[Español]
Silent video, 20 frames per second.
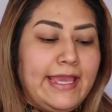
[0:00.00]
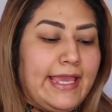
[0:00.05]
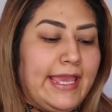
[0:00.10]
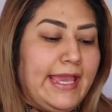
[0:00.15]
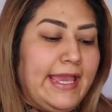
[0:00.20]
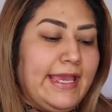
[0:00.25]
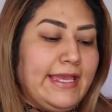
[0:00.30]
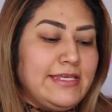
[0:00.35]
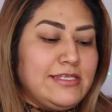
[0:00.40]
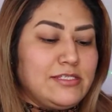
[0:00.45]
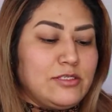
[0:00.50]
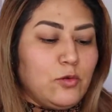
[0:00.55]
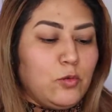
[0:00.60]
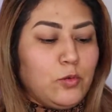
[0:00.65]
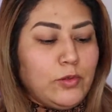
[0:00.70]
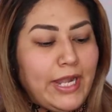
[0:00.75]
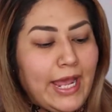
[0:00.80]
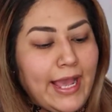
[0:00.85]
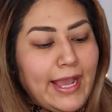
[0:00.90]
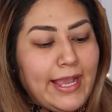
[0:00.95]
que es
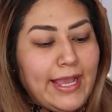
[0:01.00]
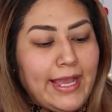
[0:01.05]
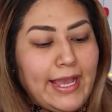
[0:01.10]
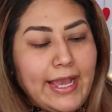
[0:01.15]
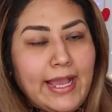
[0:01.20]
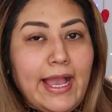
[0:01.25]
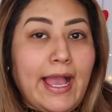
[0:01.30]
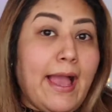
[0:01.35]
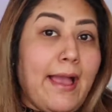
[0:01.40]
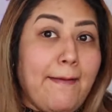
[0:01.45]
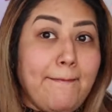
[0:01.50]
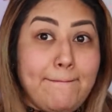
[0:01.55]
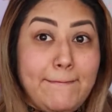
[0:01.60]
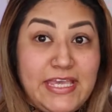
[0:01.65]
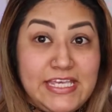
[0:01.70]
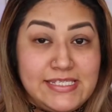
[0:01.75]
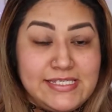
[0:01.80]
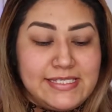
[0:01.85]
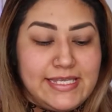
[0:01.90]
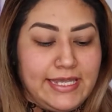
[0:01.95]
una caja
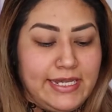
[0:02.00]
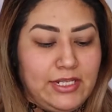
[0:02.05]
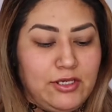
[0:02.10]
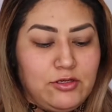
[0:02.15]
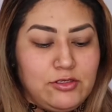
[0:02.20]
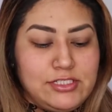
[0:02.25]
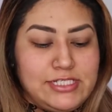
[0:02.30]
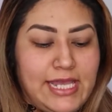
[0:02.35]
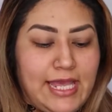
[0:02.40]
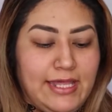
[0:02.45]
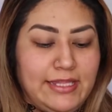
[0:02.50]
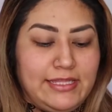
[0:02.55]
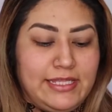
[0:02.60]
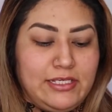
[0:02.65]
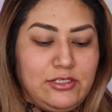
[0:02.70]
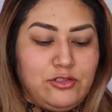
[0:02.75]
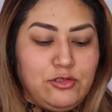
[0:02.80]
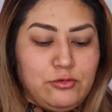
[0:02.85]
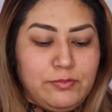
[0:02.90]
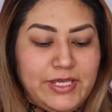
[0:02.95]
misteriosa
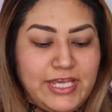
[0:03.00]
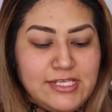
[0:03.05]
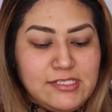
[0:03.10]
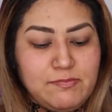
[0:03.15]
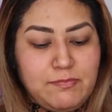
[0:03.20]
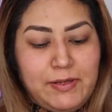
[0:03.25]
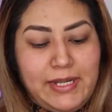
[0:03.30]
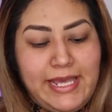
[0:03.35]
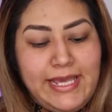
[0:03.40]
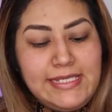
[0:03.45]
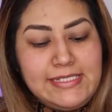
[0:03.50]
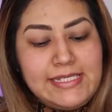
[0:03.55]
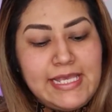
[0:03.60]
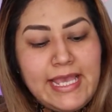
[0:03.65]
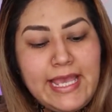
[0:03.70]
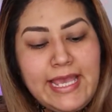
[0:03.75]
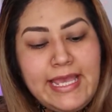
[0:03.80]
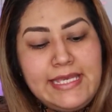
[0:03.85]
de Lluvias Place.